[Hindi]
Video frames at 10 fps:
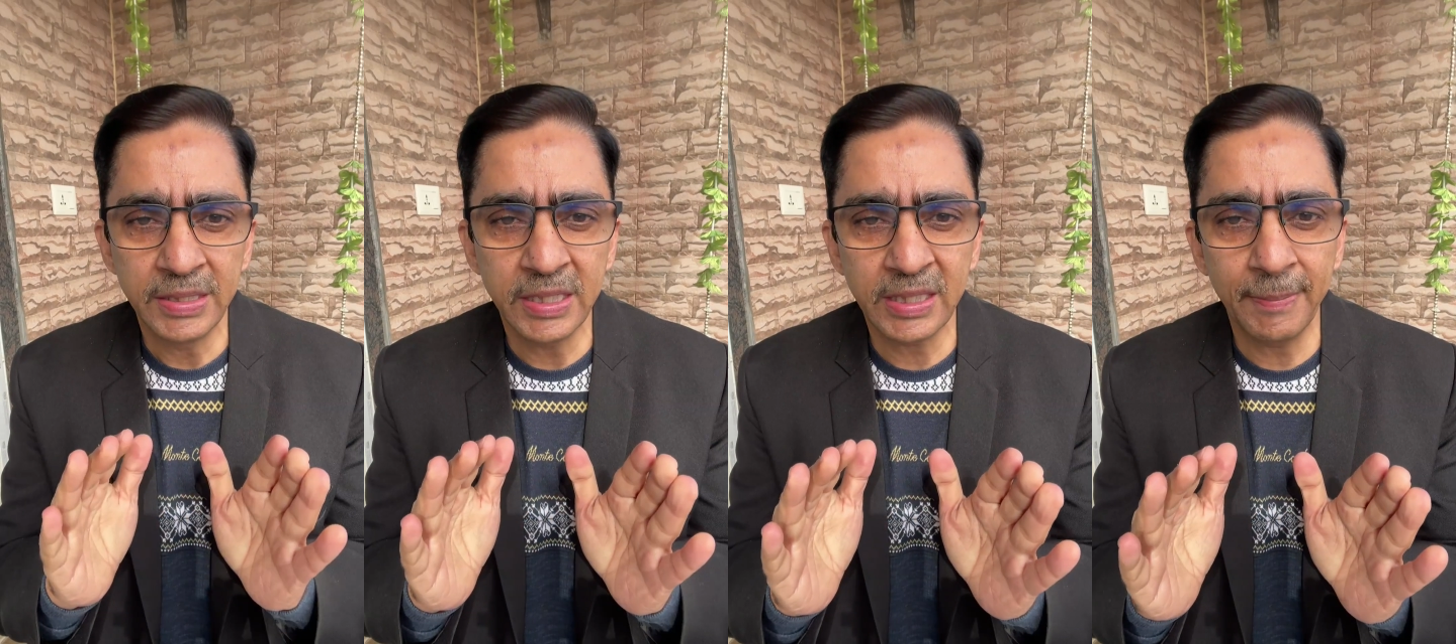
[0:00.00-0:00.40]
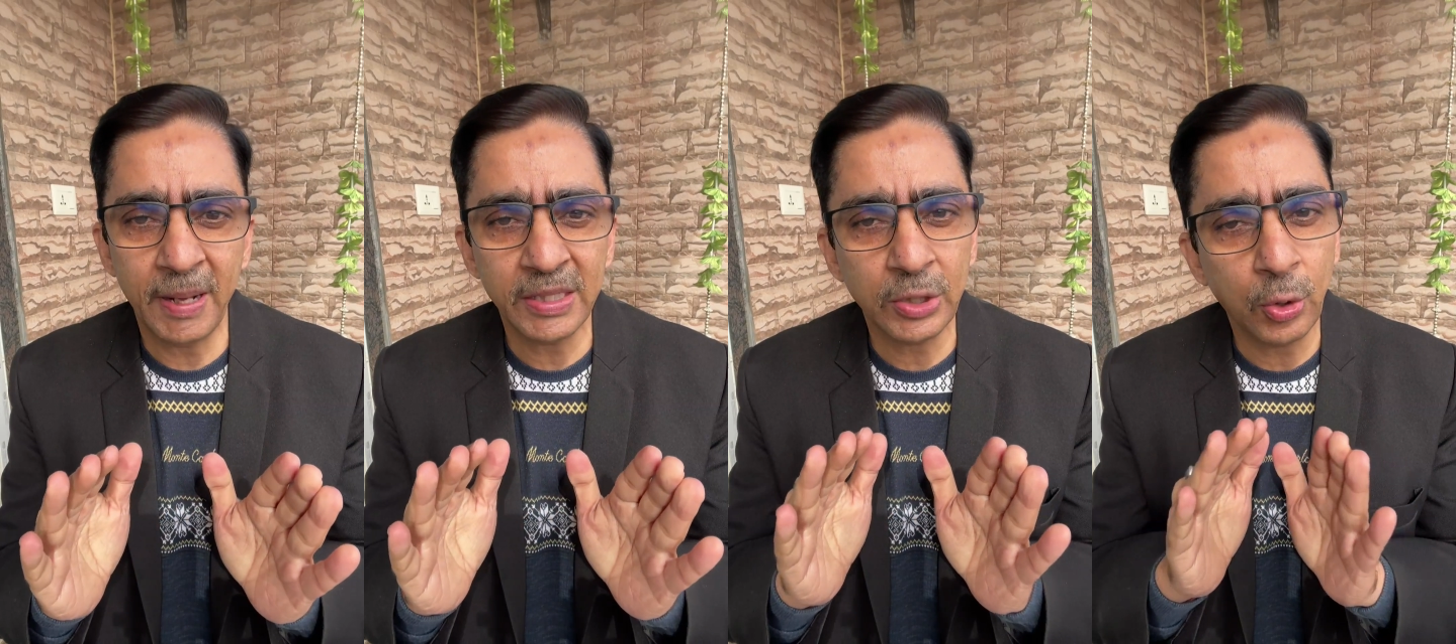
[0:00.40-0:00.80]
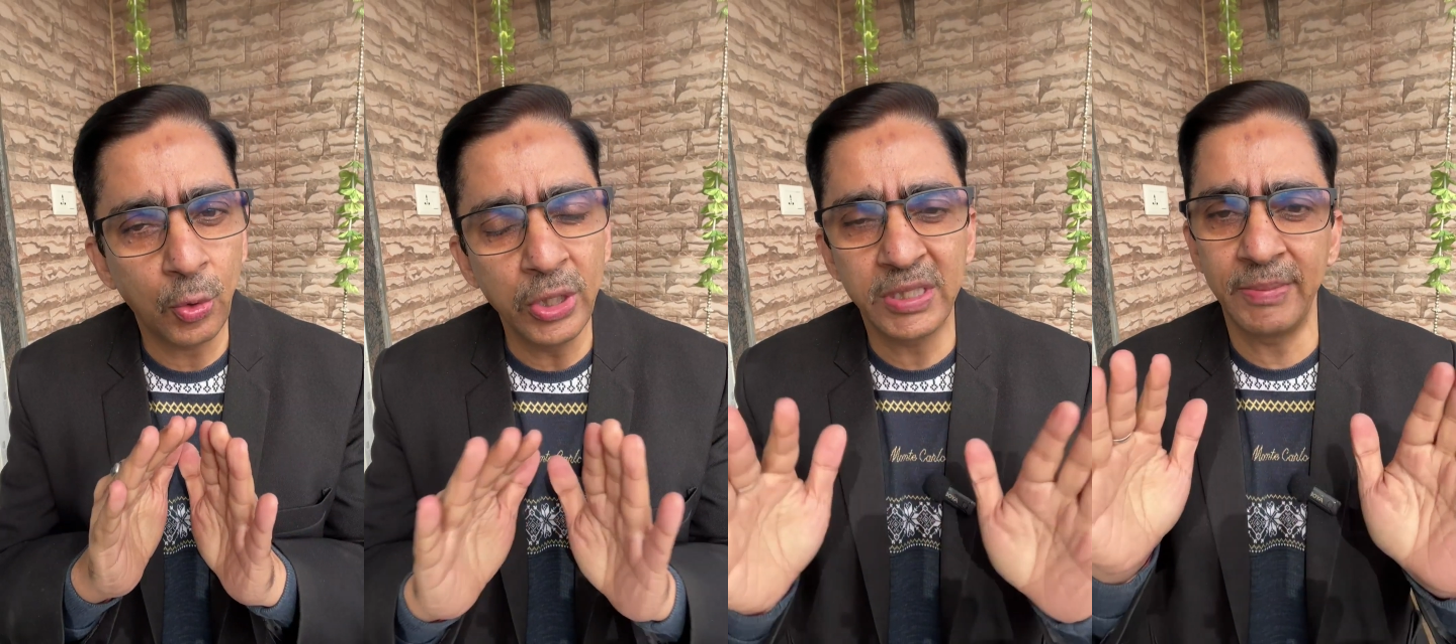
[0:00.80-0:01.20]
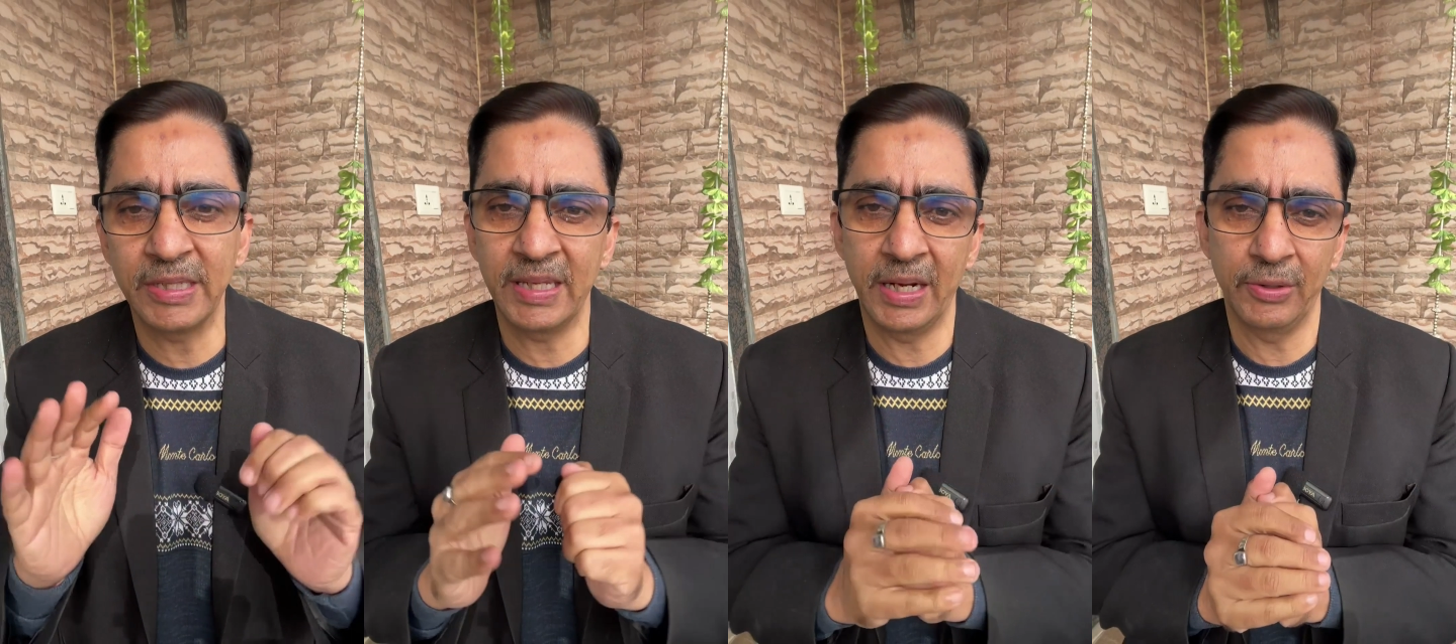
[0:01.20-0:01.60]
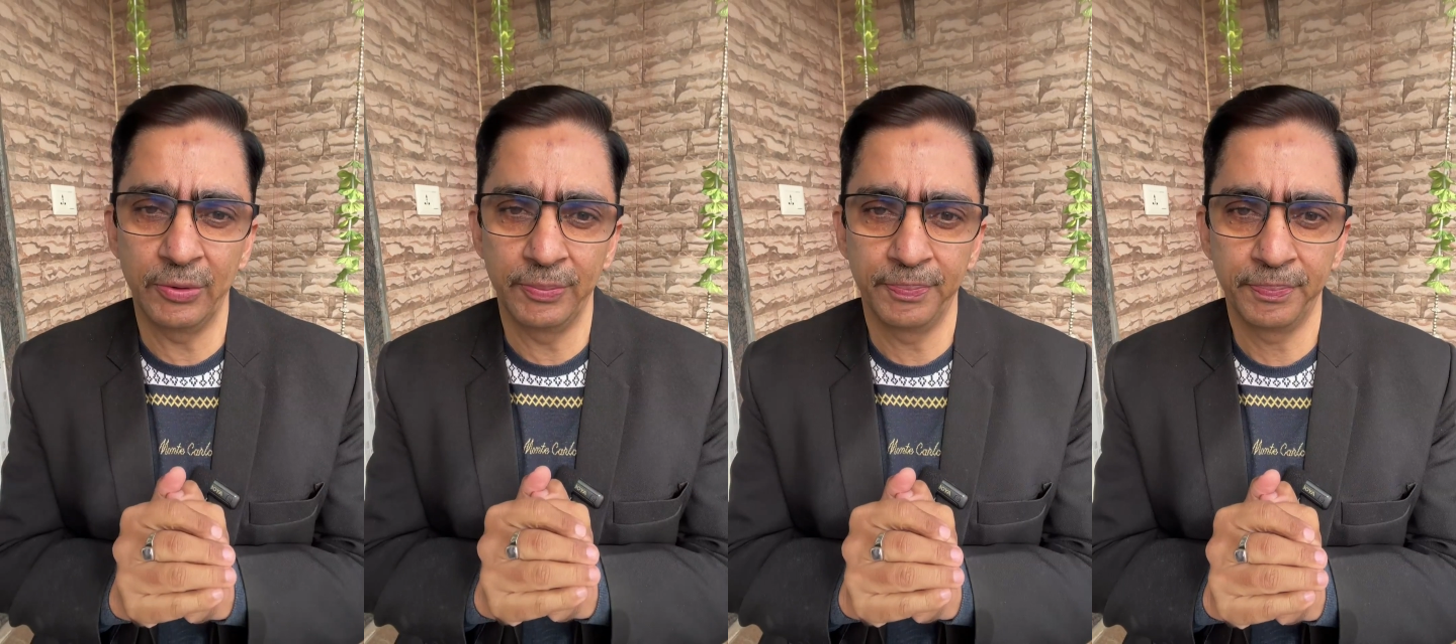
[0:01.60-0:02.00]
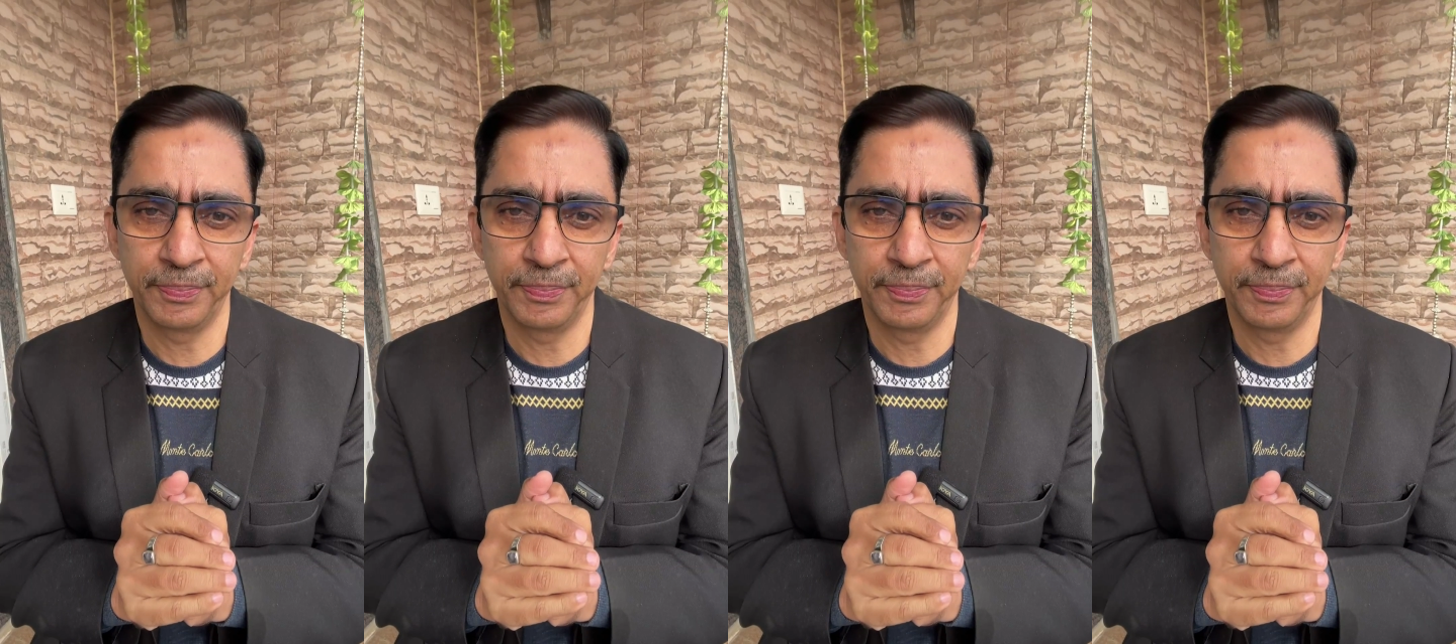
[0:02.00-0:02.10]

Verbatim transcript: जिसके पास कोई समस्या ना हो